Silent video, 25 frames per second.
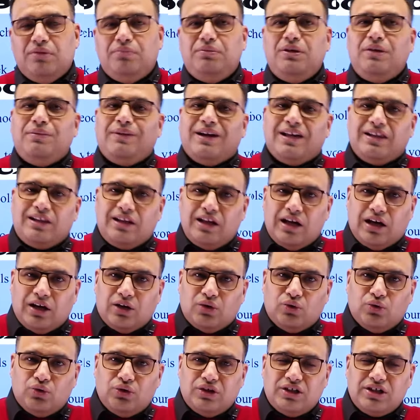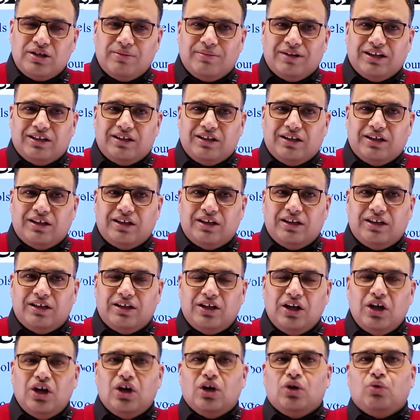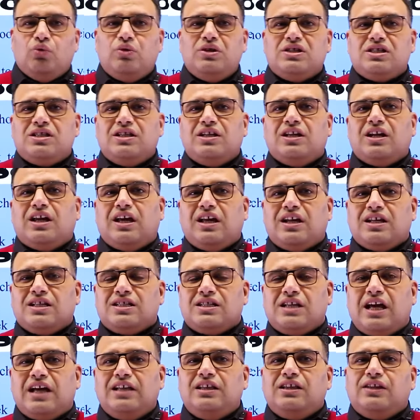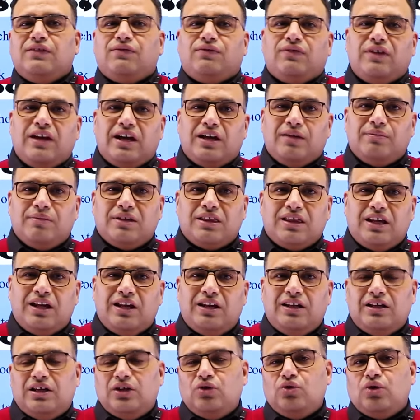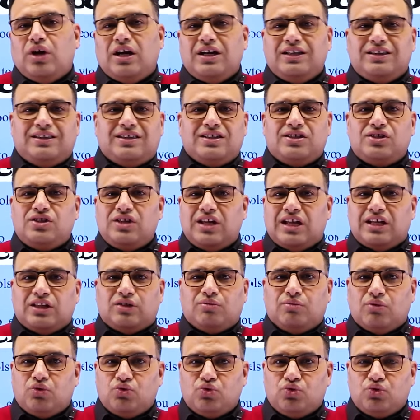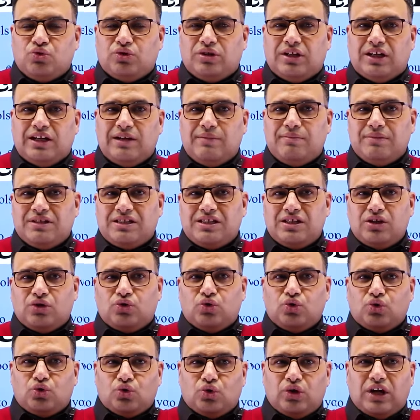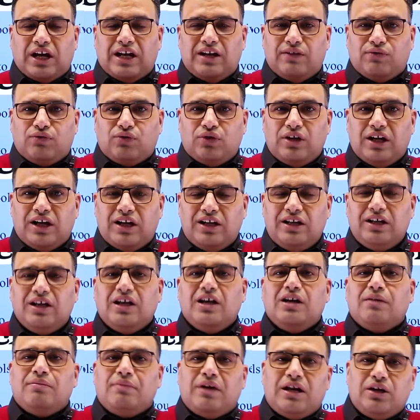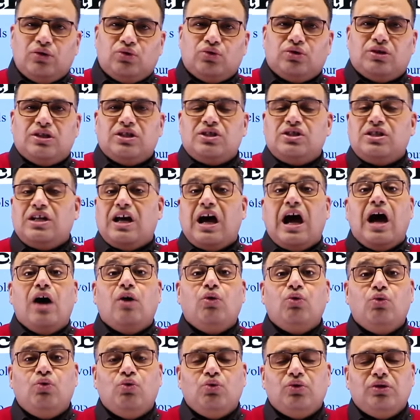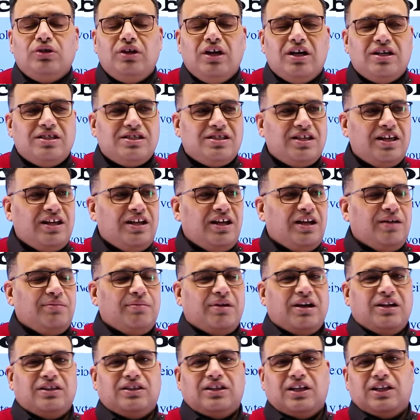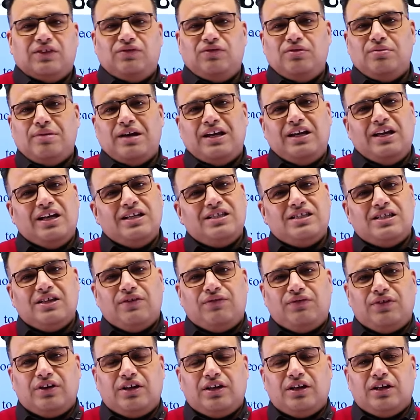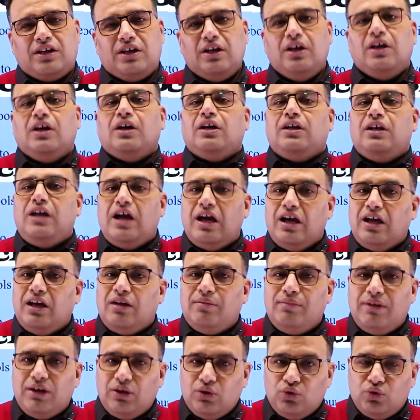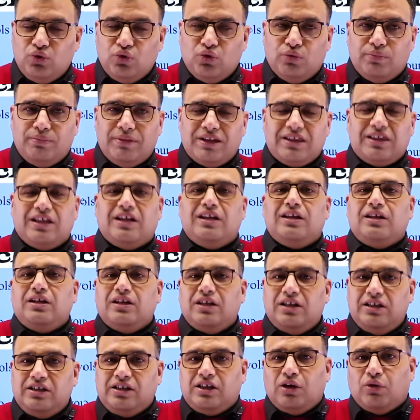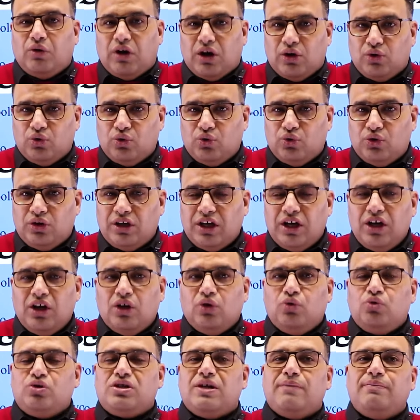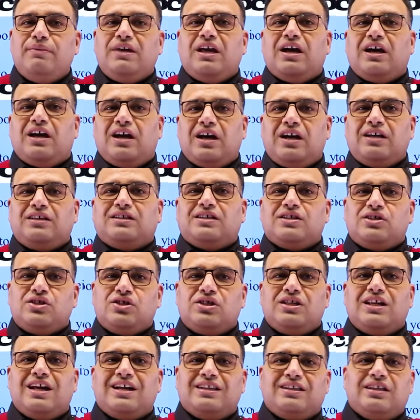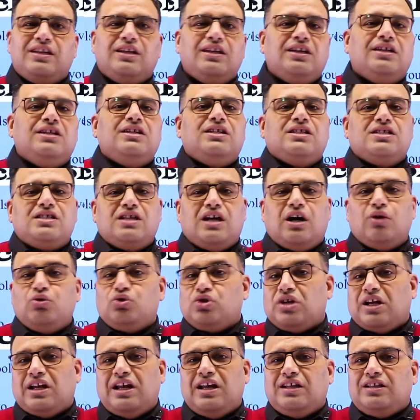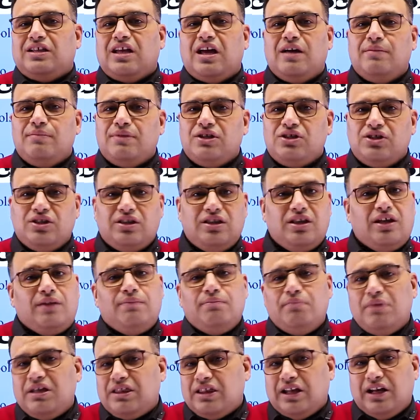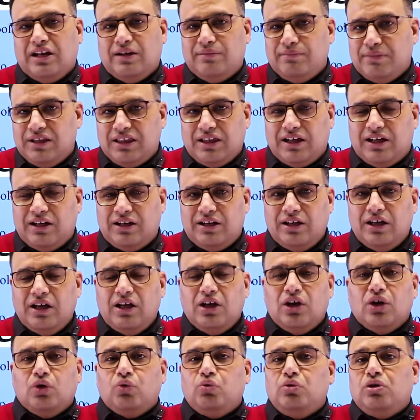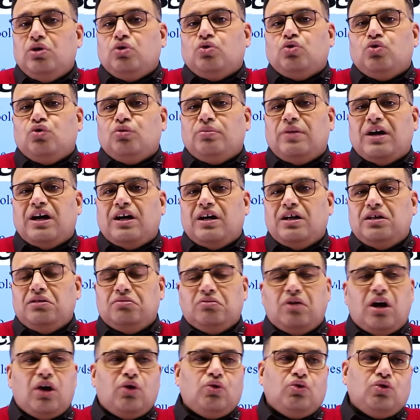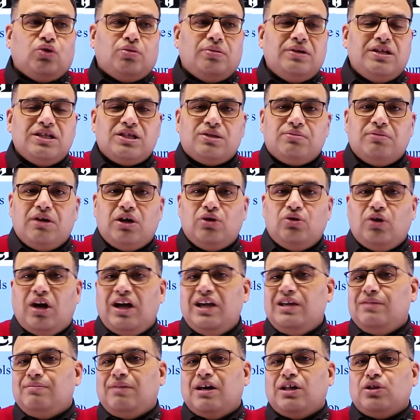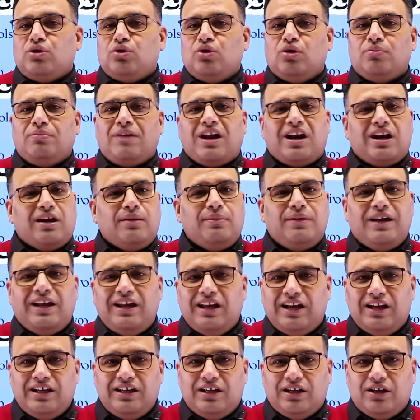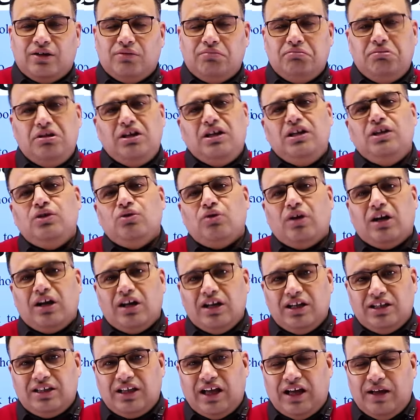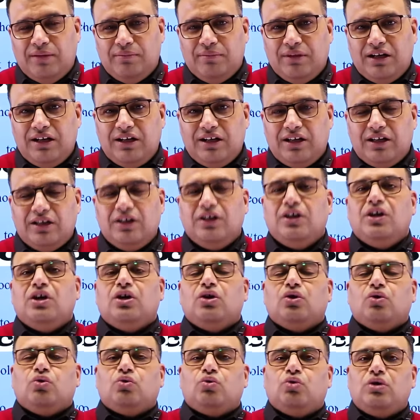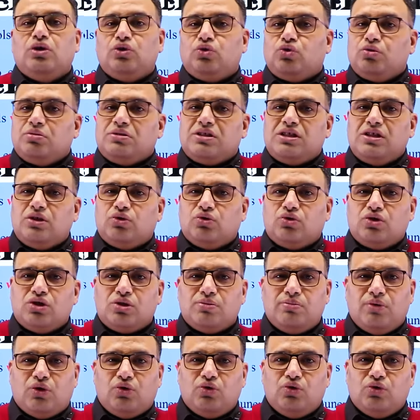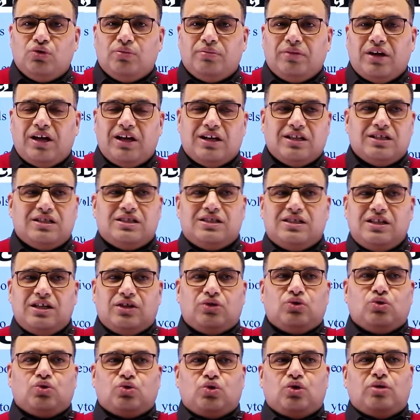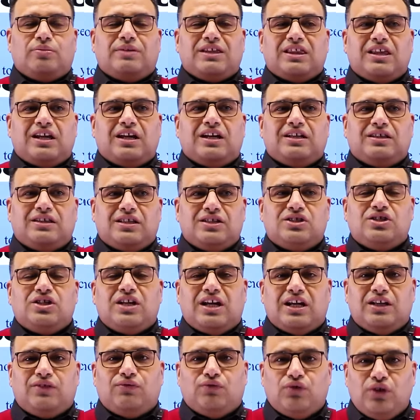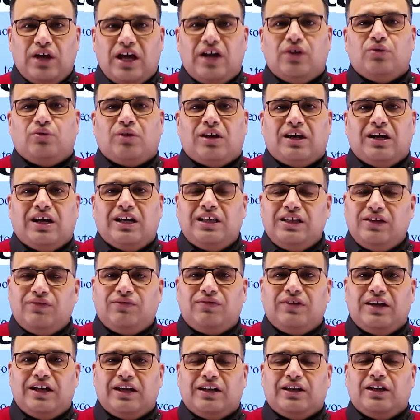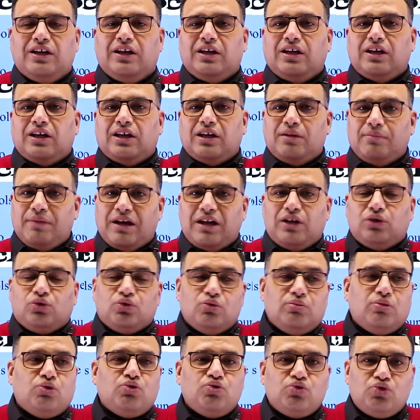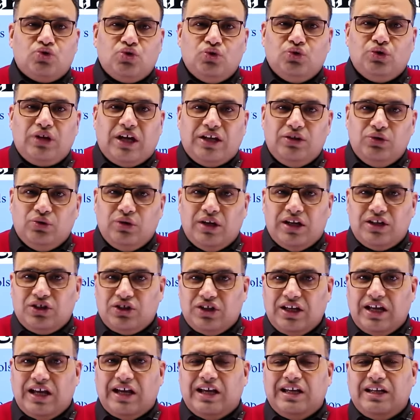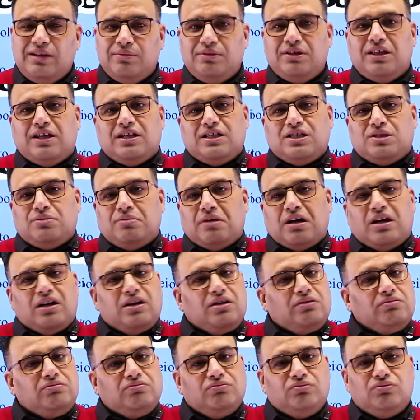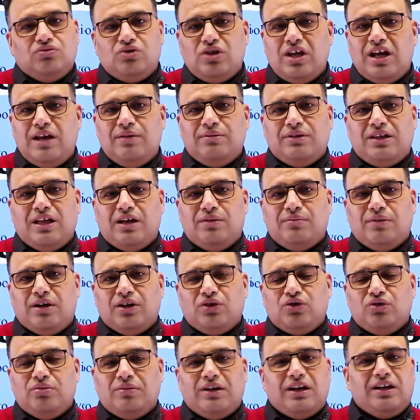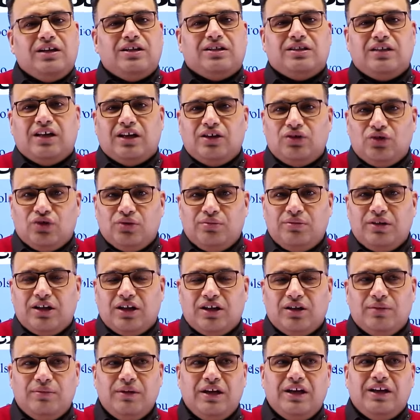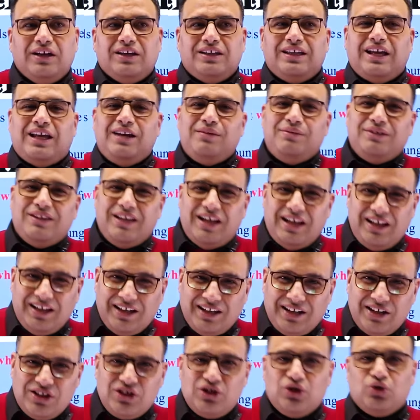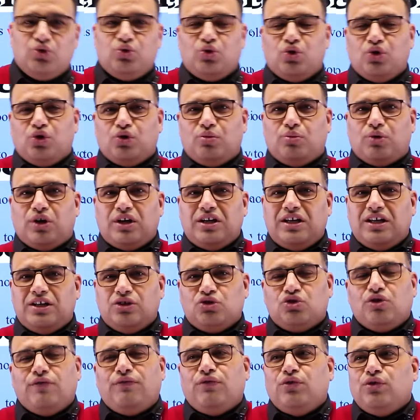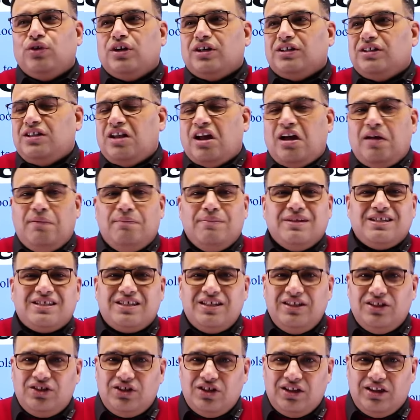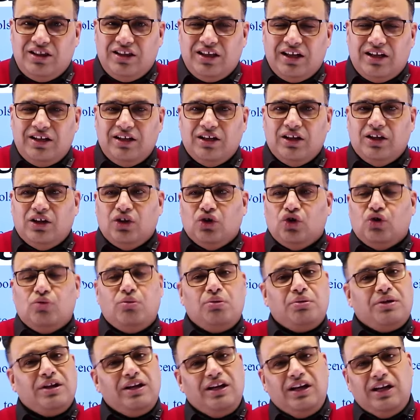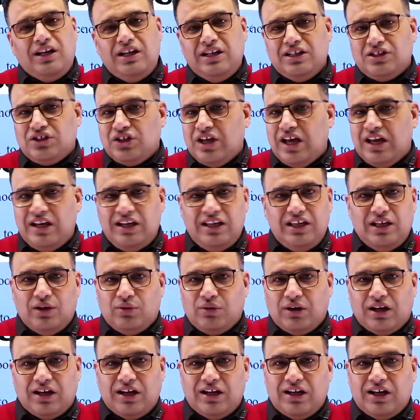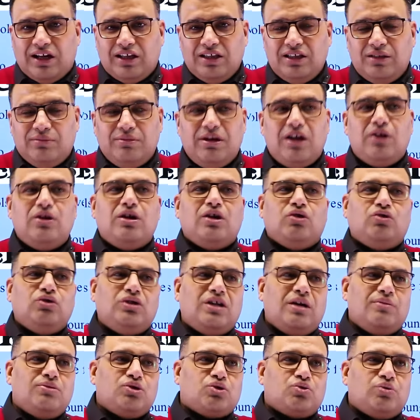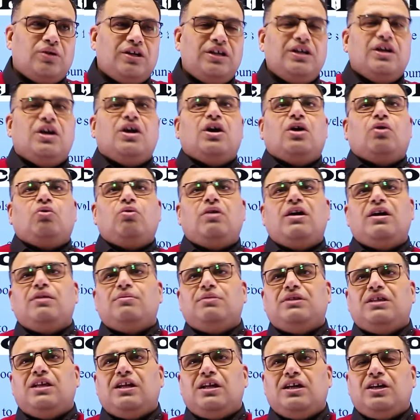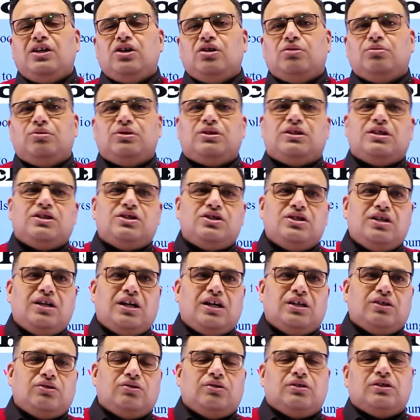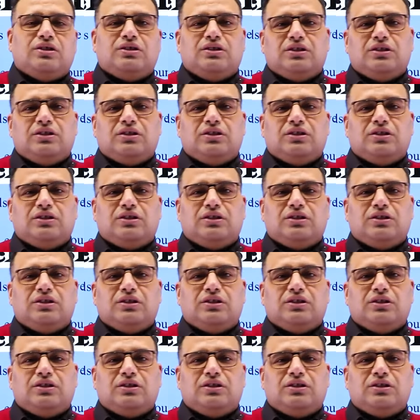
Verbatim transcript: بيبحث لأخوه يا جماعة الخير ويصير خلص عند فلان مثلا أنه هاي التسجيلات موجودة لما تصير تدخل على فلان معناته التسجيل أو يا سلام خطرت في بالي هسه فكرة لا اعمل جروب مثلا أنت وأخوك وسميها هاي تسجيلات إنجليزي أو شغلات هامة جدا مثلا مثلا والجروب هاي أخوك بالنسبة له حينبعث له مرة بهالحياة بعينه الله يتحملنا وانتم بتصيروا تسمعوهم خلص تصير تدخل مثلا على تسجيلات فلان والله عند فلان معناته موجود عنده الاشياء اللي بدنا نسمعها سلامة أعماركم الله يرضى عنكم يا رب يعني بدنا هيك نجد طرق معينة شوفوا اقتراح بسيط جدا وممكن يحل إشكالية والله العظيم لا قدام شوي وين بدي ألاقيهم والتسجيلات